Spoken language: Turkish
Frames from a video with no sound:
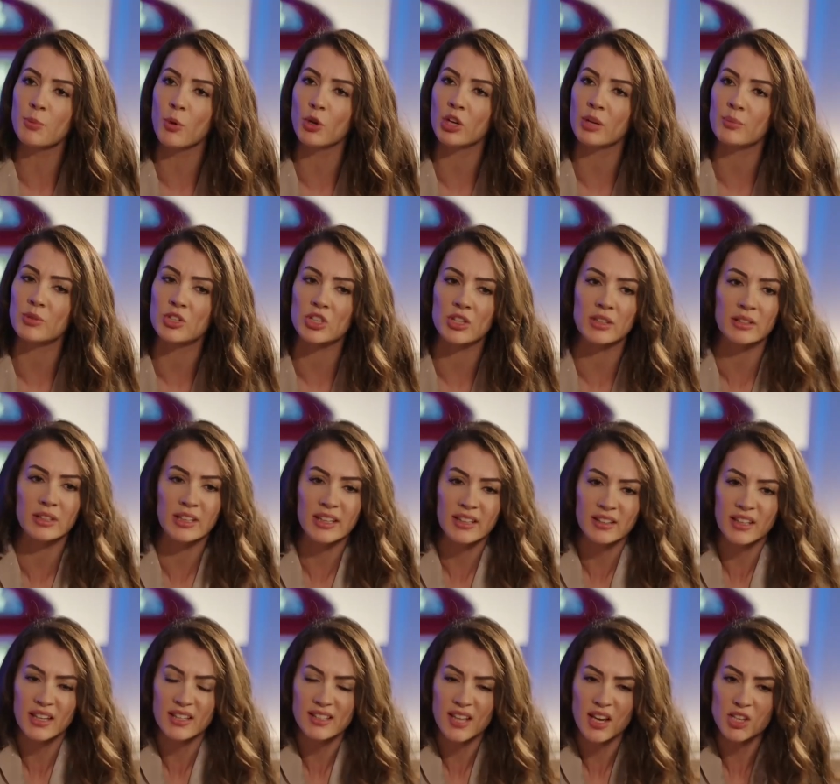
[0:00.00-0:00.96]
böyle bir şey? Ne,
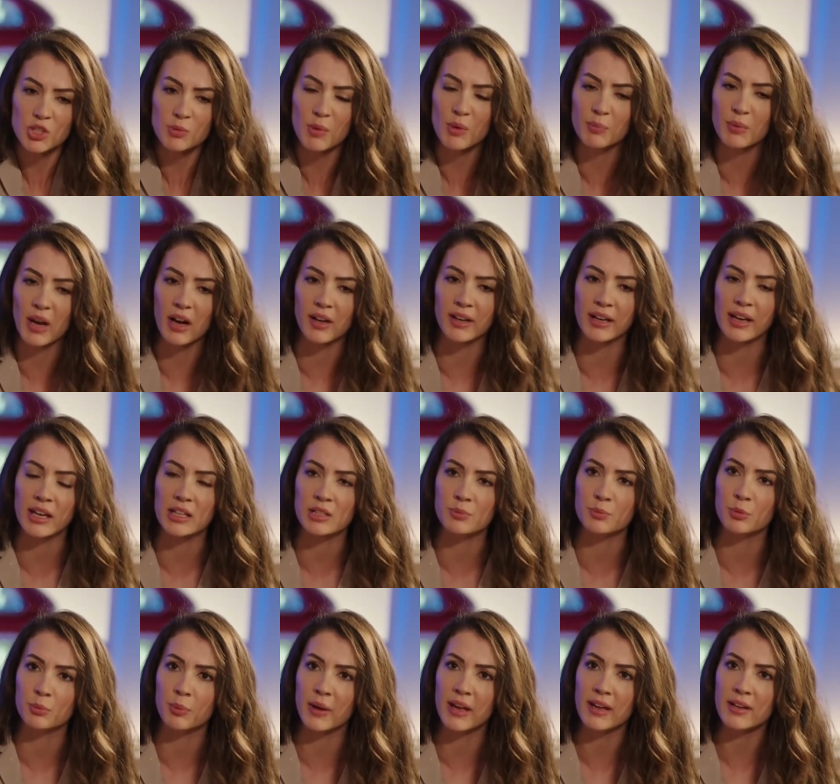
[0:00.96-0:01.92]
ne saçma bir hareket
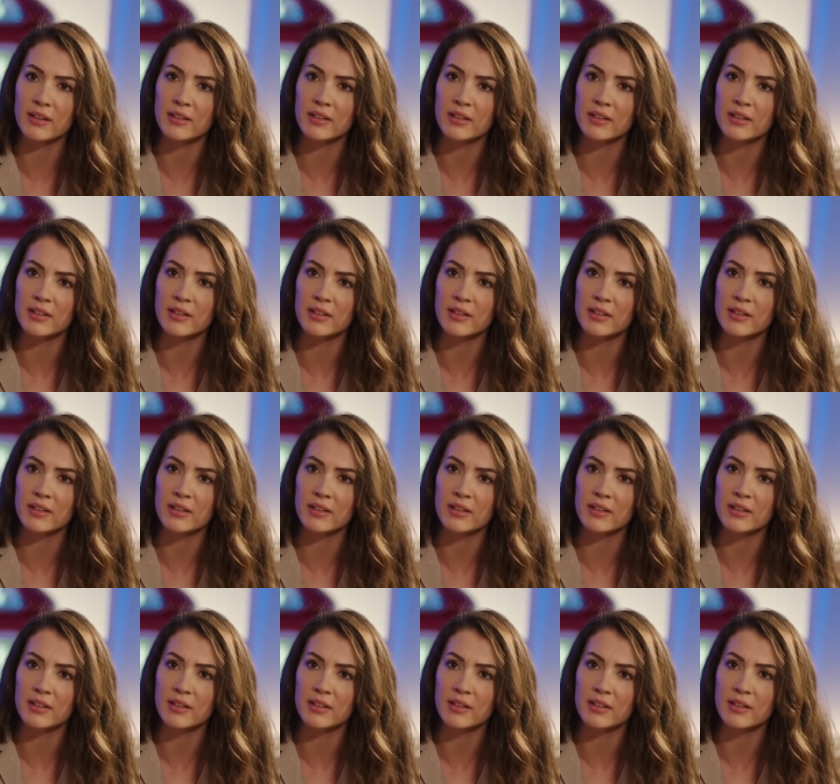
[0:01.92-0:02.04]
bu be?